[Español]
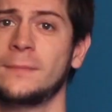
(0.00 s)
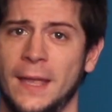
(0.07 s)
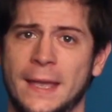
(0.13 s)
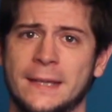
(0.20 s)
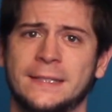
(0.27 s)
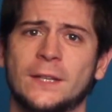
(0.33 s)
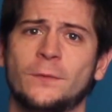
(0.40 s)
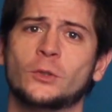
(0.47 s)

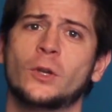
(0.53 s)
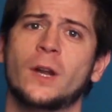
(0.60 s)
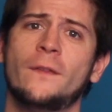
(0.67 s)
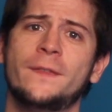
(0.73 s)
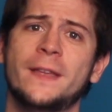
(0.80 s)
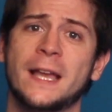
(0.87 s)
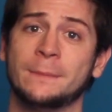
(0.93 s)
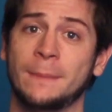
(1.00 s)
Estas
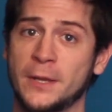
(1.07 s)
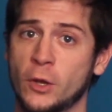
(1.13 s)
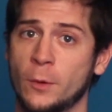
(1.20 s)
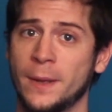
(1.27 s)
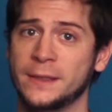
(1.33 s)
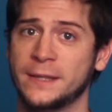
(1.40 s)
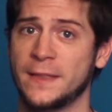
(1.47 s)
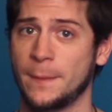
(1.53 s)
fotografías,
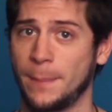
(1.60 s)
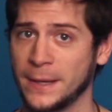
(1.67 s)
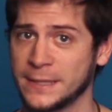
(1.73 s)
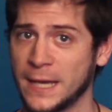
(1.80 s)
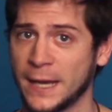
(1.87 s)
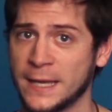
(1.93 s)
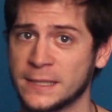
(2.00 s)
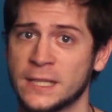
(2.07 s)
mayormente de
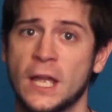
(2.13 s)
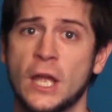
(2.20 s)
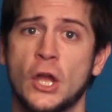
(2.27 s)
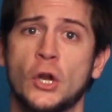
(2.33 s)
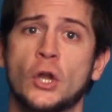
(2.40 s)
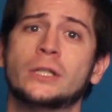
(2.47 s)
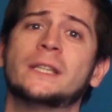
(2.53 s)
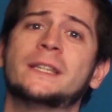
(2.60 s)
paisajes,
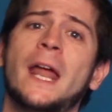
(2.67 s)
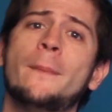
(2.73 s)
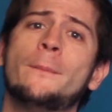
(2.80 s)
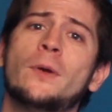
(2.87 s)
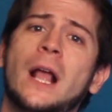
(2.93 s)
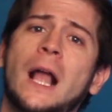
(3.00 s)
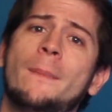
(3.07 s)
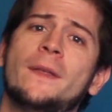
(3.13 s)
nos atraen
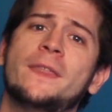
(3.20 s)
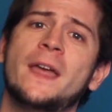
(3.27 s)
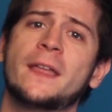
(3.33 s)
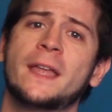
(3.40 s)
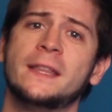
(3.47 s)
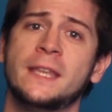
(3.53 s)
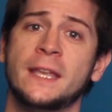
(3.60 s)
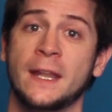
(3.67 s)
por la
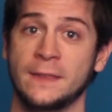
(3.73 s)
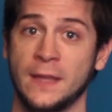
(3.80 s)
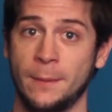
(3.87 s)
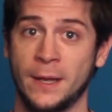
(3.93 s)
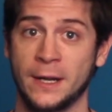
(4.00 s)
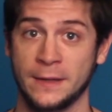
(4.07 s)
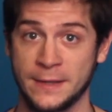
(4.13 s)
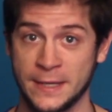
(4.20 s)
capacidad que tienen de
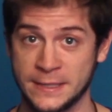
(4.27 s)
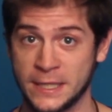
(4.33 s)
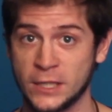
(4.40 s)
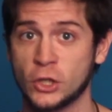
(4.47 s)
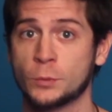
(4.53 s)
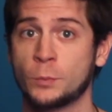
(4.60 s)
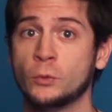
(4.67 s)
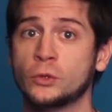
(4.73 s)
ver
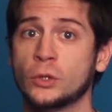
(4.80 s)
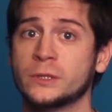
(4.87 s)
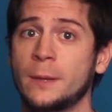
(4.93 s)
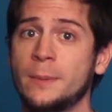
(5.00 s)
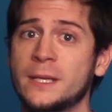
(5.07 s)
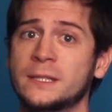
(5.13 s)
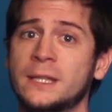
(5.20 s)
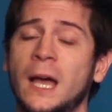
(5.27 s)
distintos puntos de
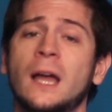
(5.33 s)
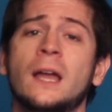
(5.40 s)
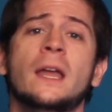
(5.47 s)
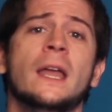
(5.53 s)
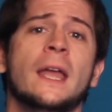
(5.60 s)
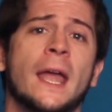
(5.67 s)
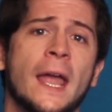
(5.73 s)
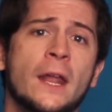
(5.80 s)
vista
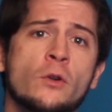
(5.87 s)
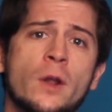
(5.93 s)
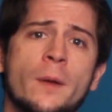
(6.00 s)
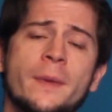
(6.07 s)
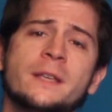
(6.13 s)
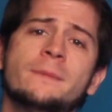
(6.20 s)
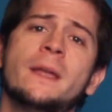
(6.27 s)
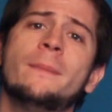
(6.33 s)
en una
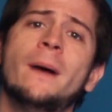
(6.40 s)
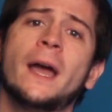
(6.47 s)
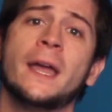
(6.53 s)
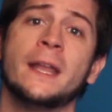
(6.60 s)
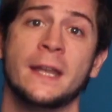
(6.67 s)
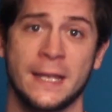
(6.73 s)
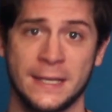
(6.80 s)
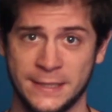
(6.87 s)
misma
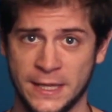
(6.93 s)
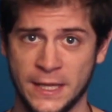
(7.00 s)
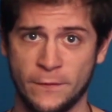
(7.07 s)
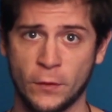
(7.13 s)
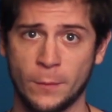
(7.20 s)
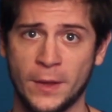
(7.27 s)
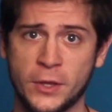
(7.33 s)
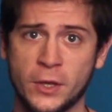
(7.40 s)
imagen, sin
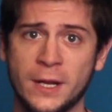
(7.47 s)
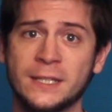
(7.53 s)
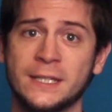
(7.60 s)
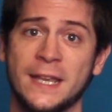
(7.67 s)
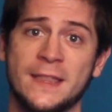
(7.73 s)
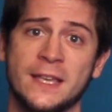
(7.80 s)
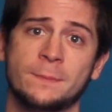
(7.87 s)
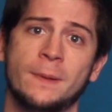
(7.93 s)

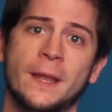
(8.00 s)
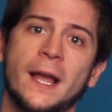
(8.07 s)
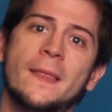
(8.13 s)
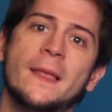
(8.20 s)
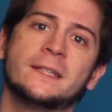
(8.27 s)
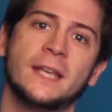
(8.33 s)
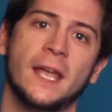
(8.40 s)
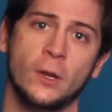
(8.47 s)
deformaciones y
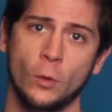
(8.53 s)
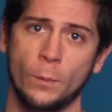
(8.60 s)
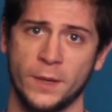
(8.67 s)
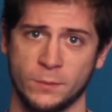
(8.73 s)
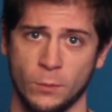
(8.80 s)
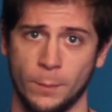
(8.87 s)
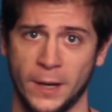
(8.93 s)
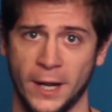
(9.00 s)
desplegadas en un
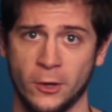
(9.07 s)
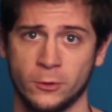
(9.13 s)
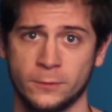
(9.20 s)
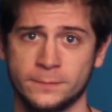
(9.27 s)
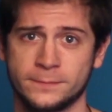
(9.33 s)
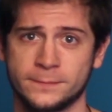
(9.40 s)
mismo plano.